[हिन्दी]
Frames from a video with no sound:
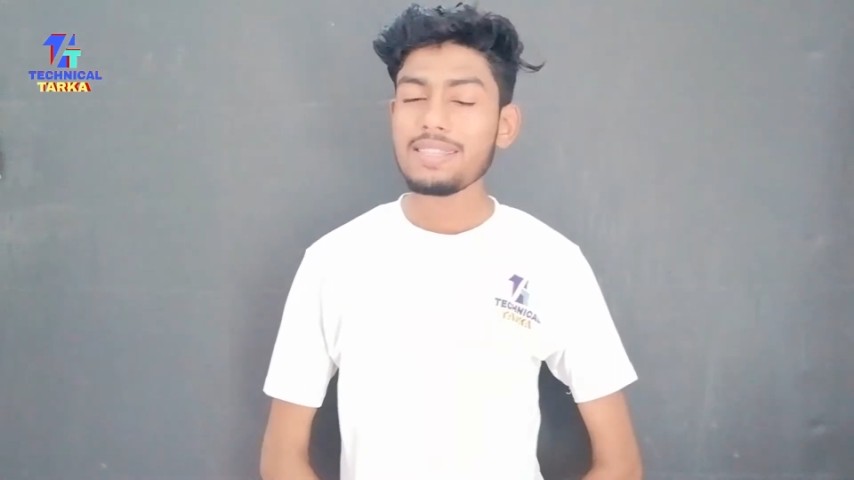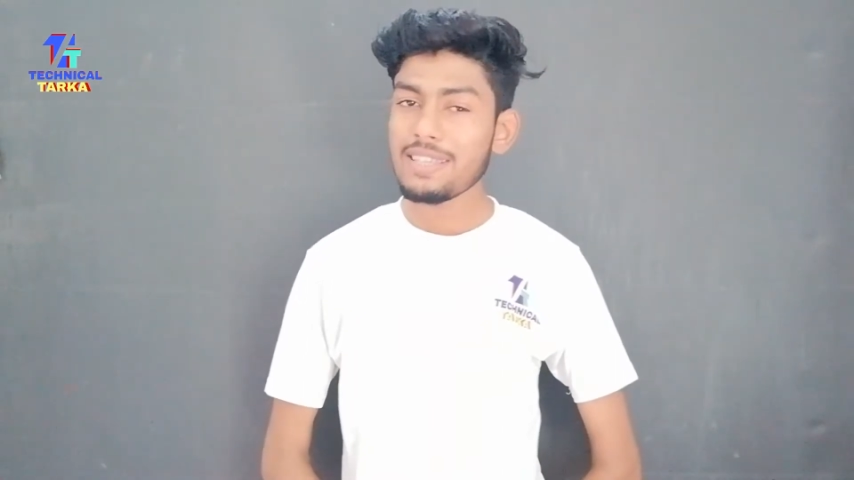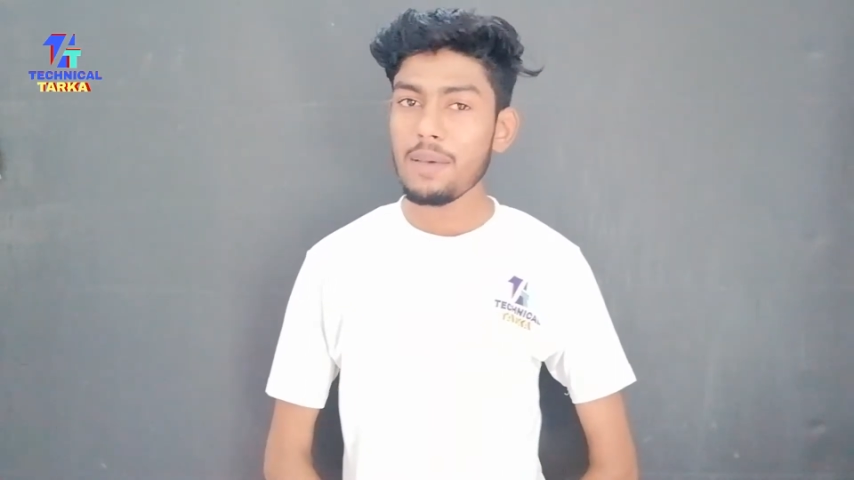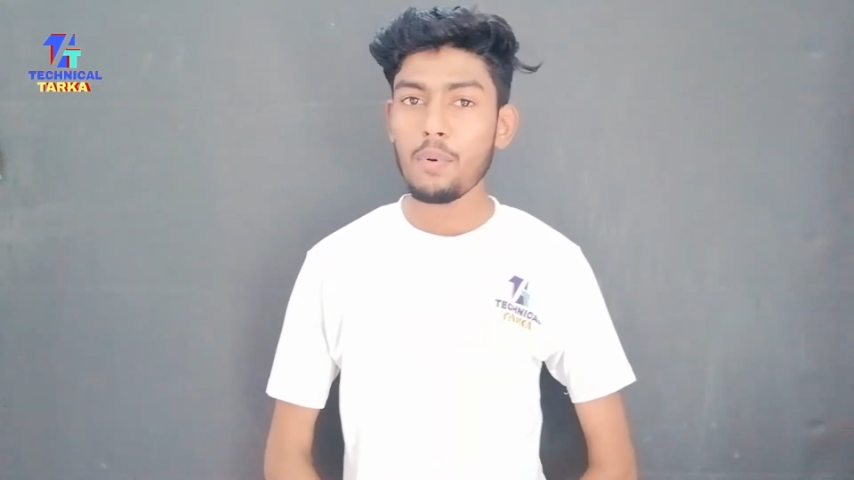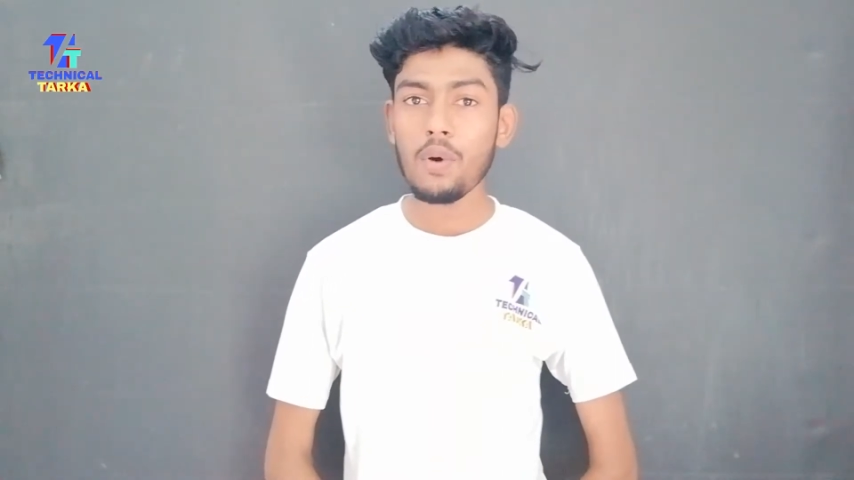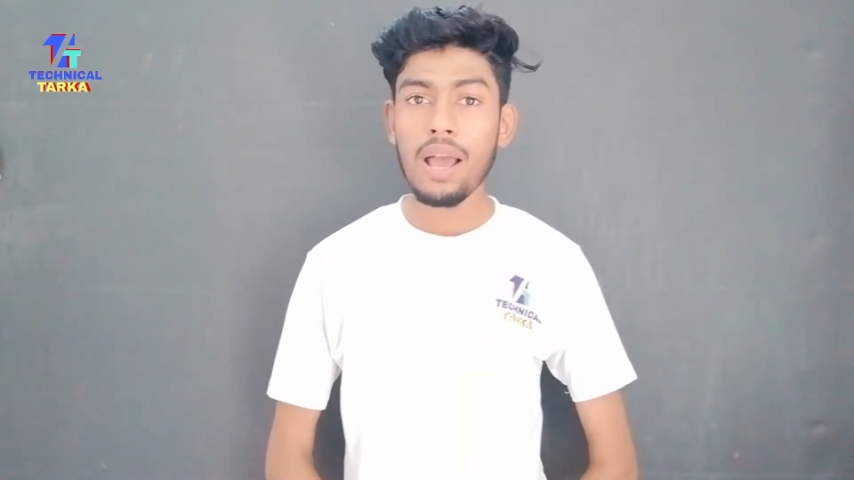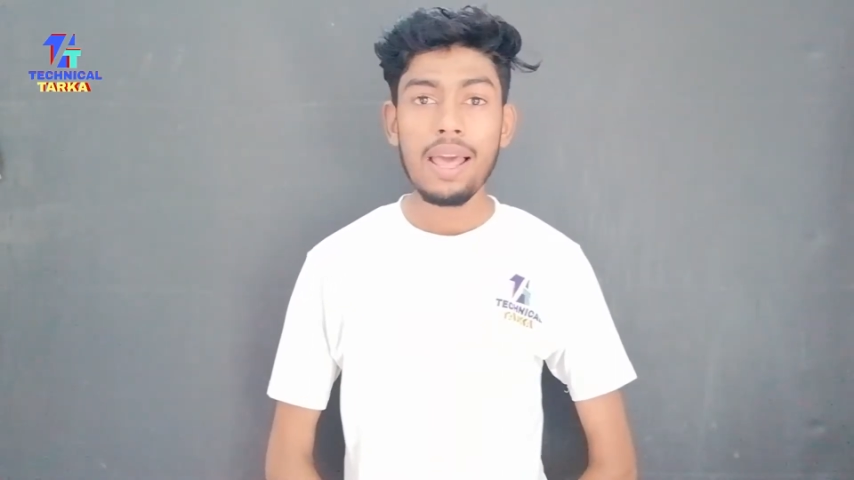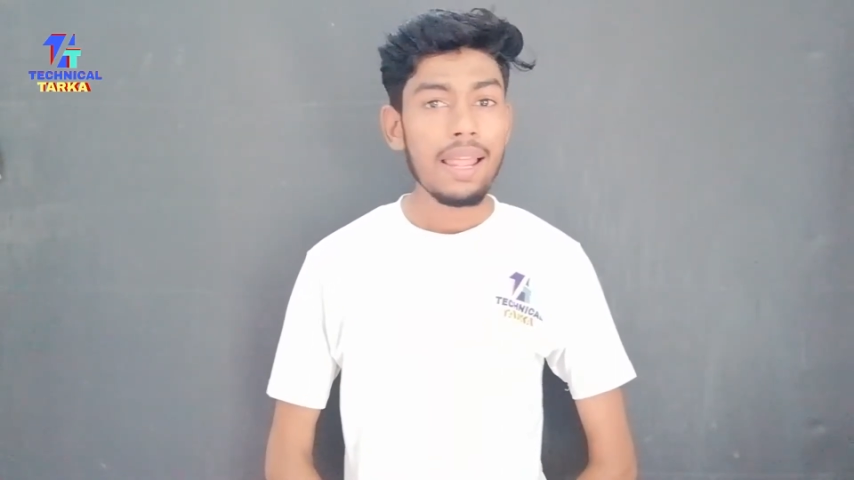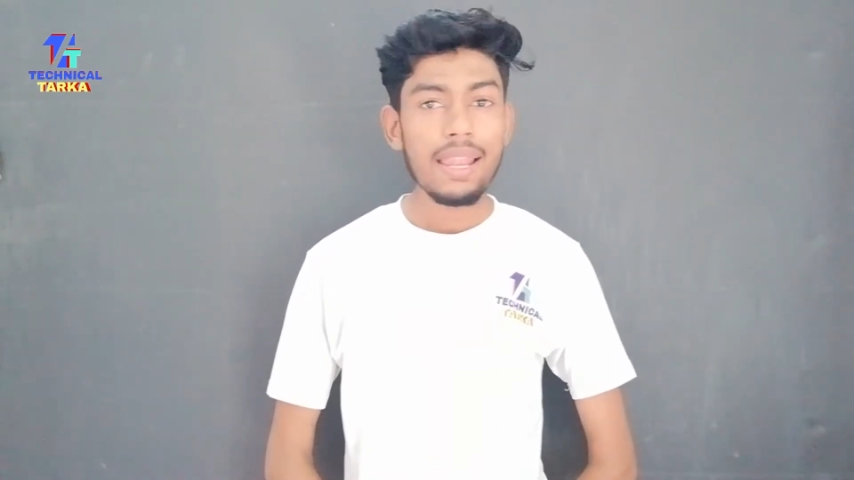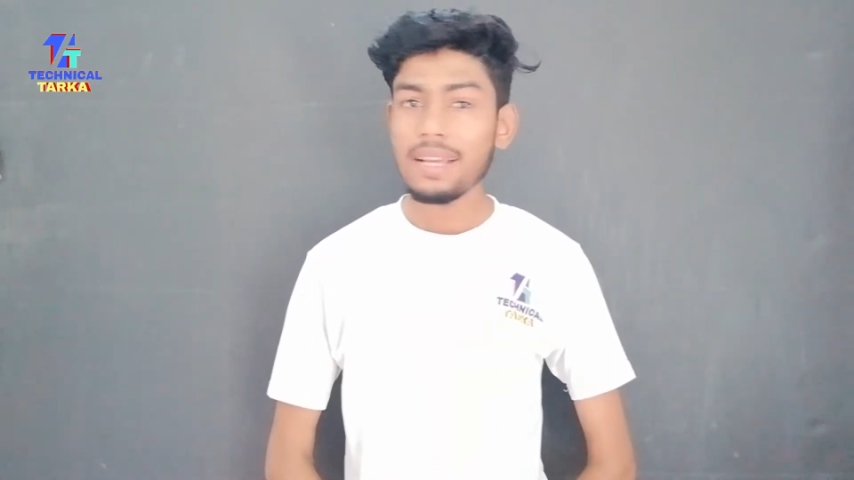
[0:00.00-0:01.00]
सेफ होगा
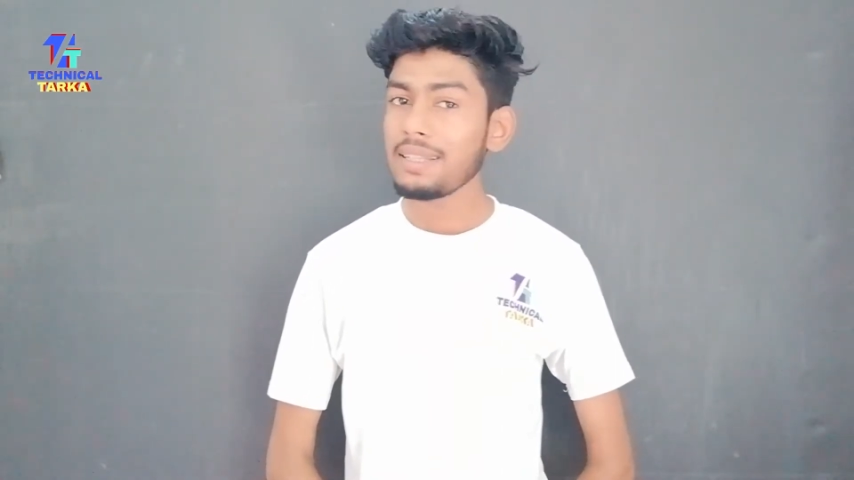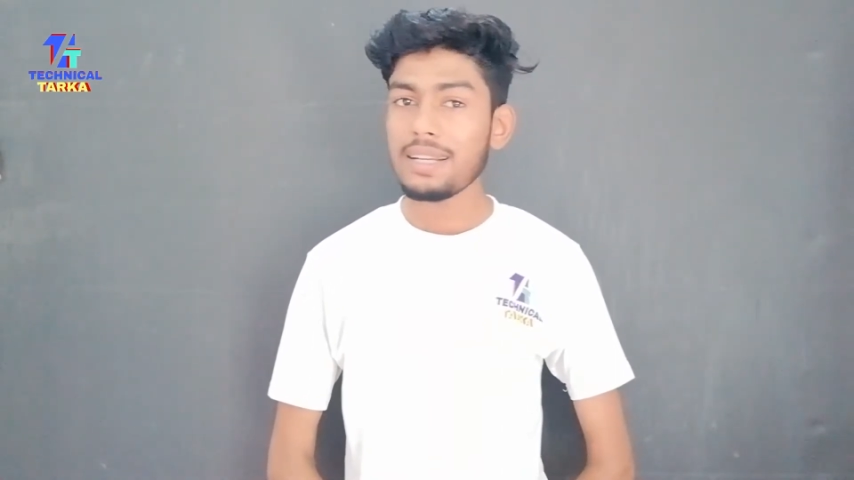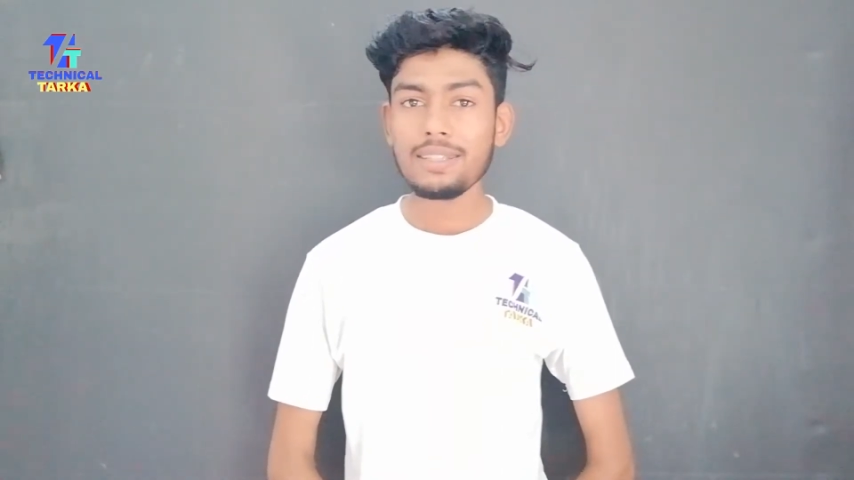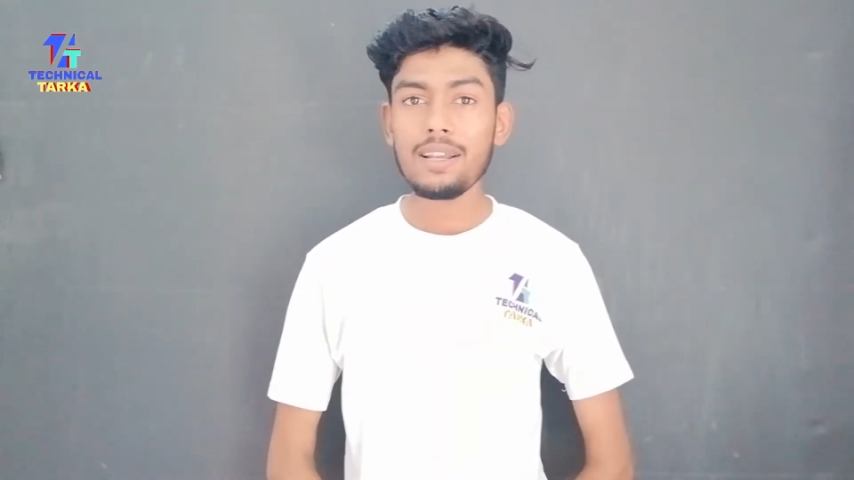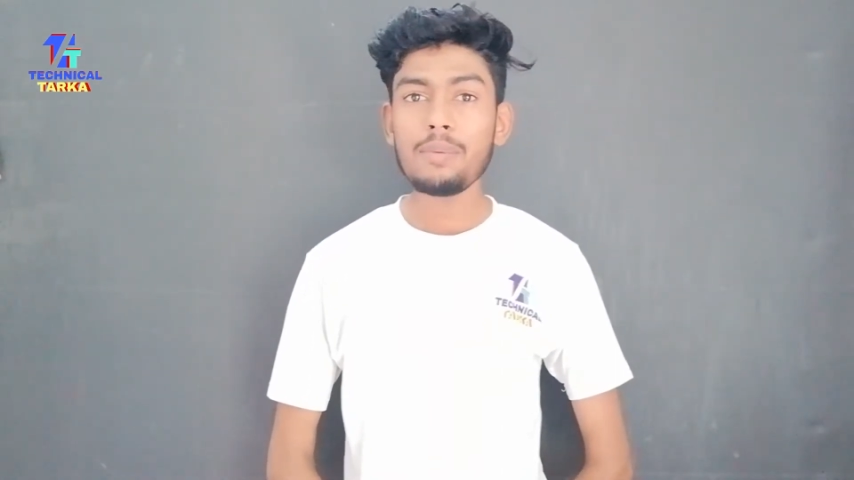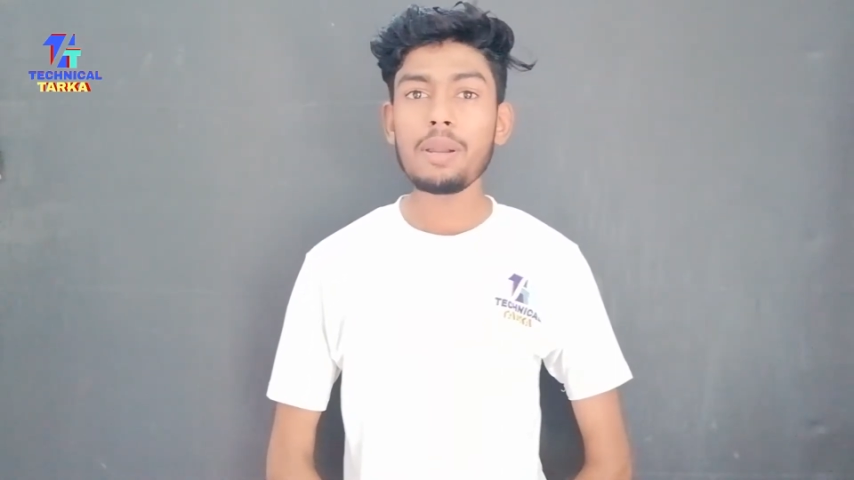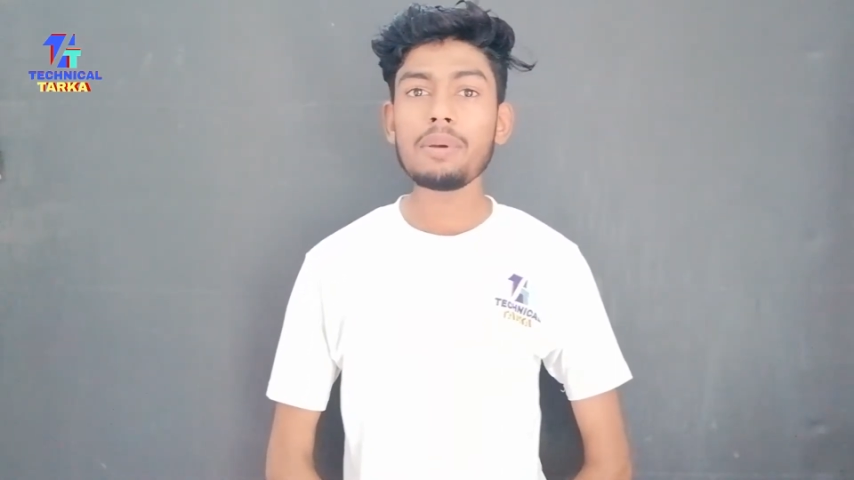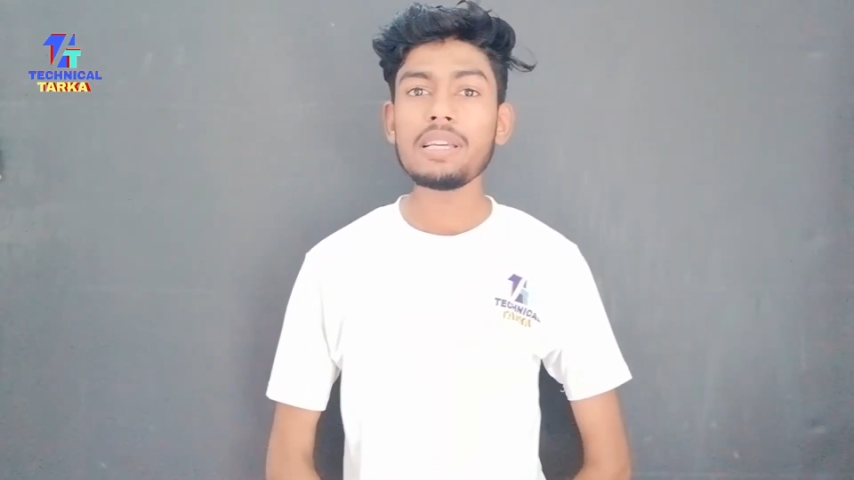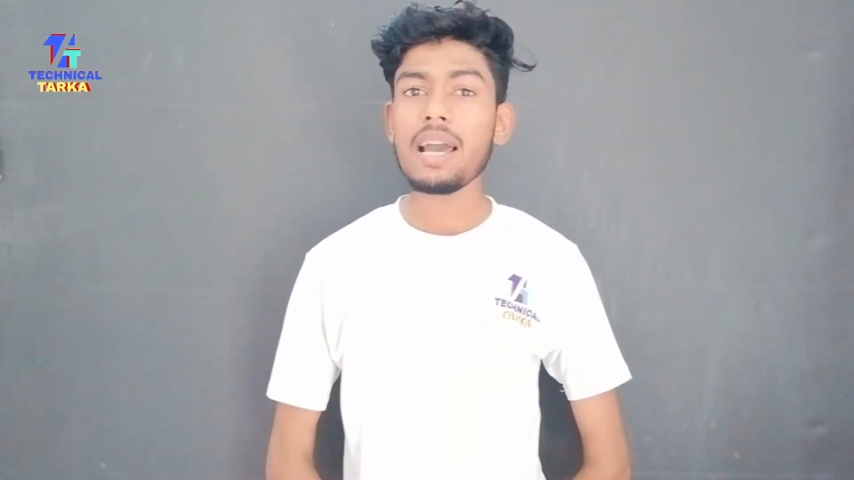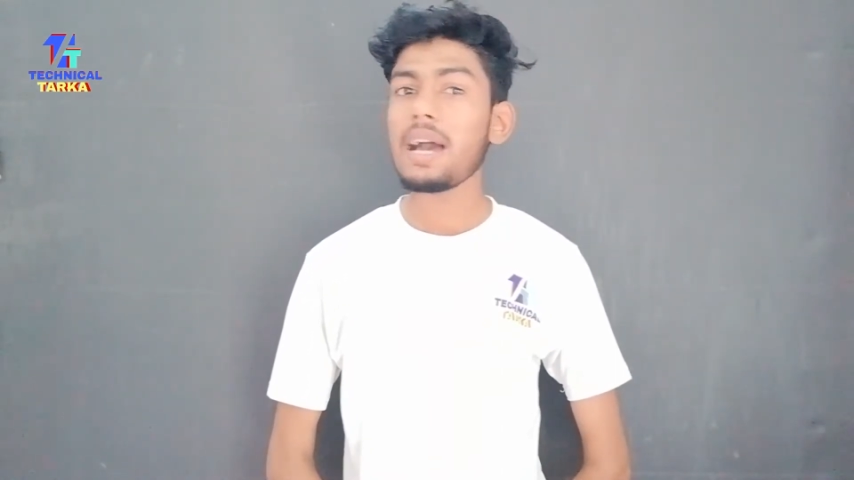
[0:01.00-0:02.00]
लेकिन दरअसल मेरे
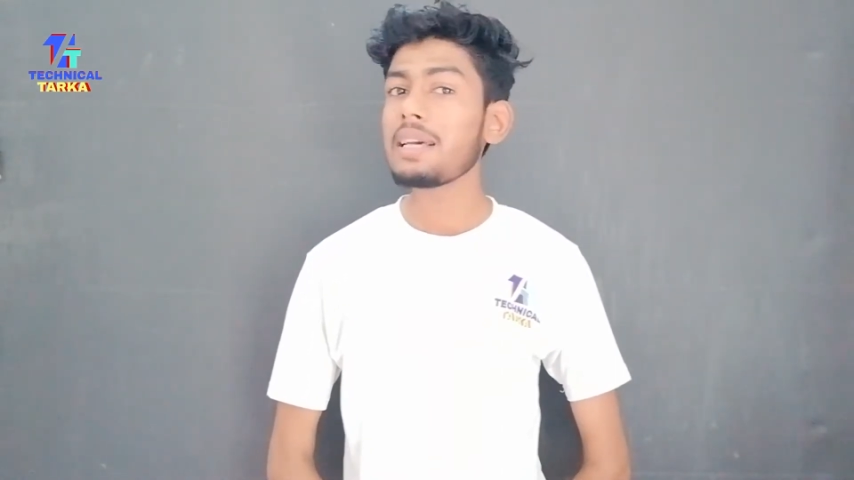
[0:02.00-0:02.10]
भैया